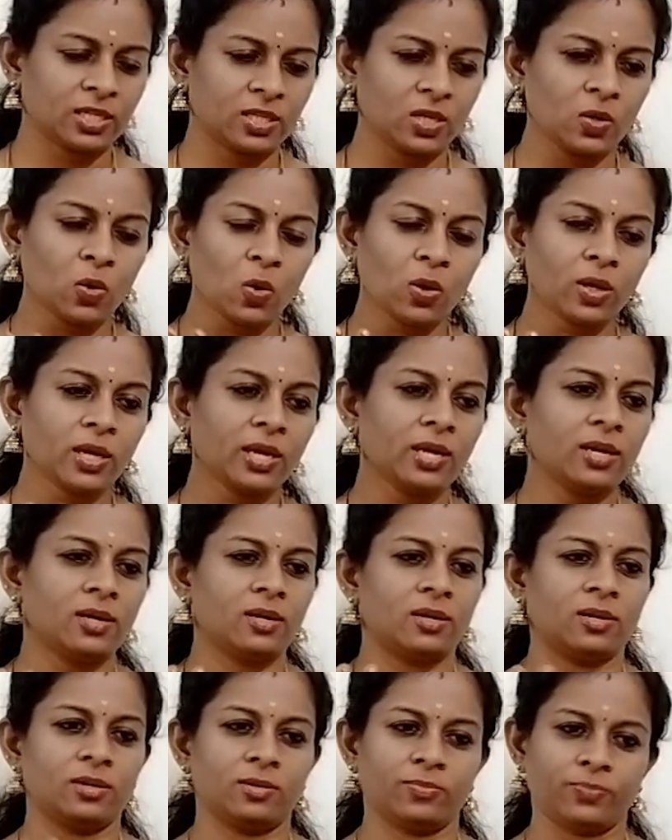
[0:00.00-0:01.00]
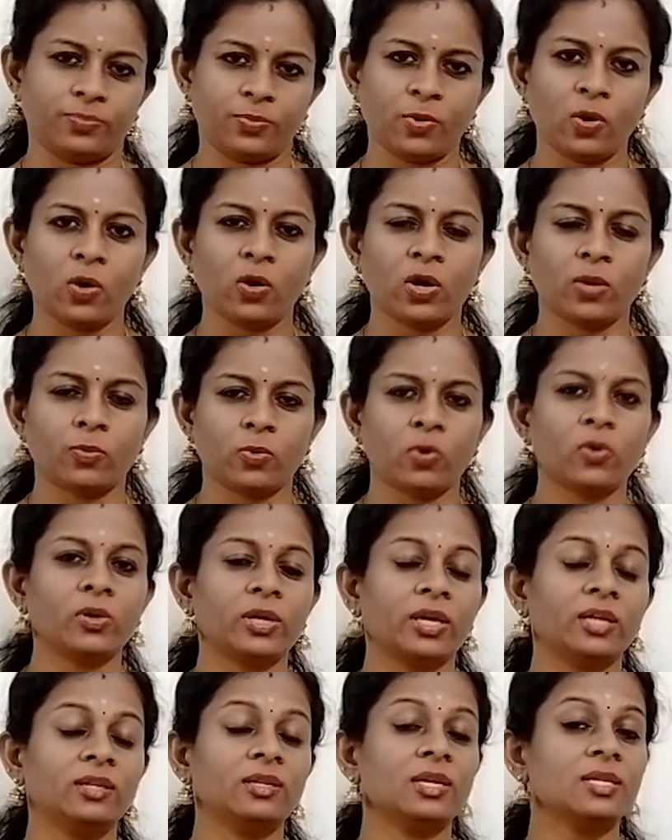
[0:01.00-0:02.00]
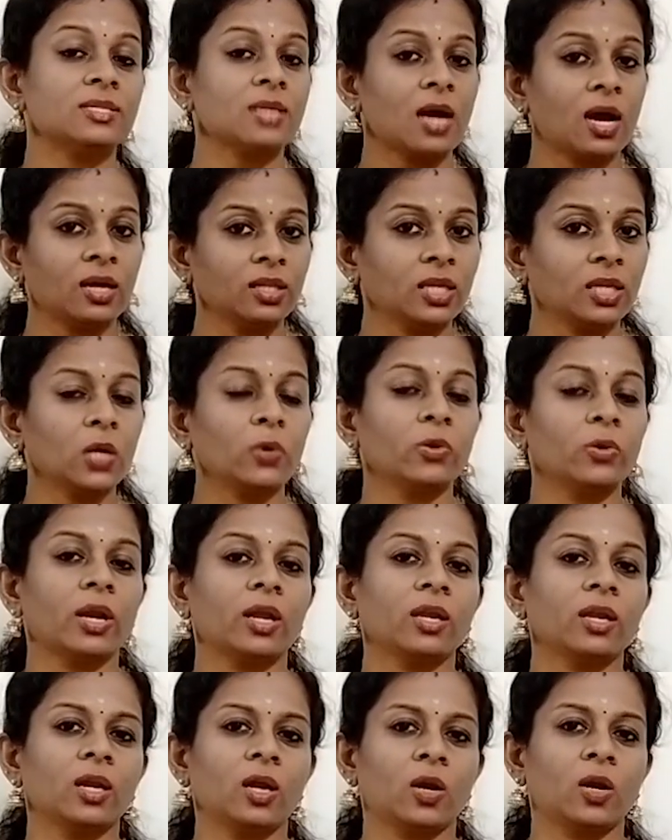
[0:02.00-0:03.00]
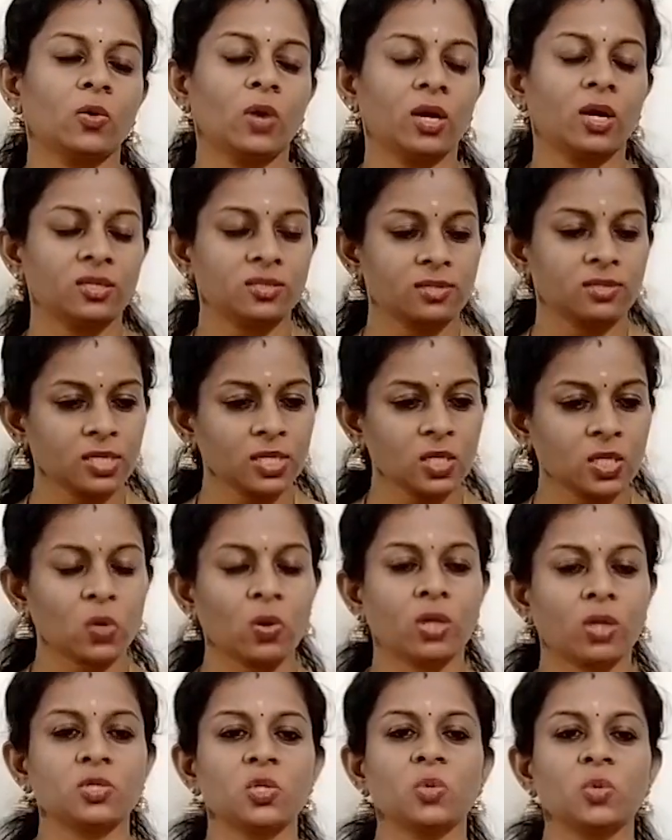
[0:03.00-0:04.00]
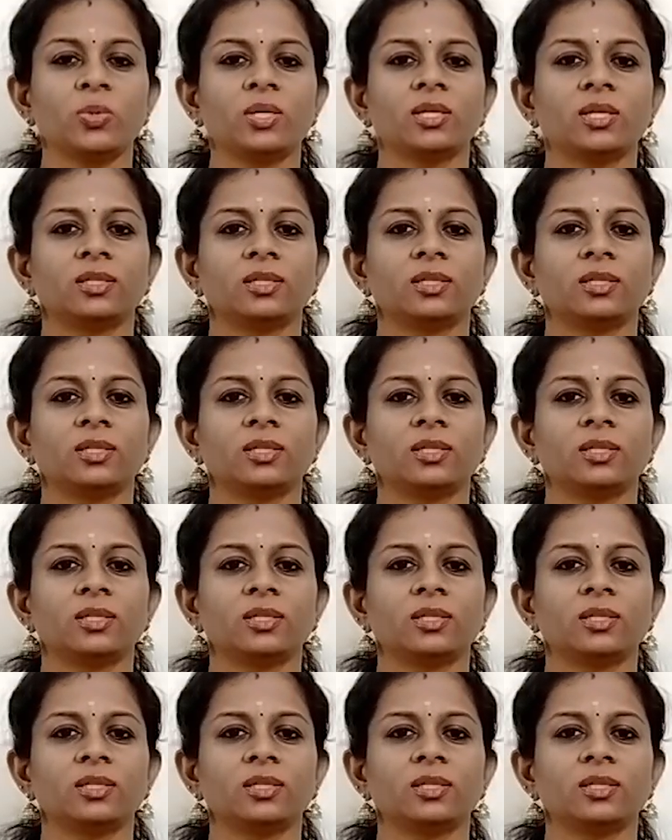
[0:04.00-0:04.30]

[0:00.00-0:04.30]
எதை நோக்கி போகணுமோ என்ன சாதிக்கணும்னு நினைக்கிறானோ அதை சீக்கிரம் அச்சீவ்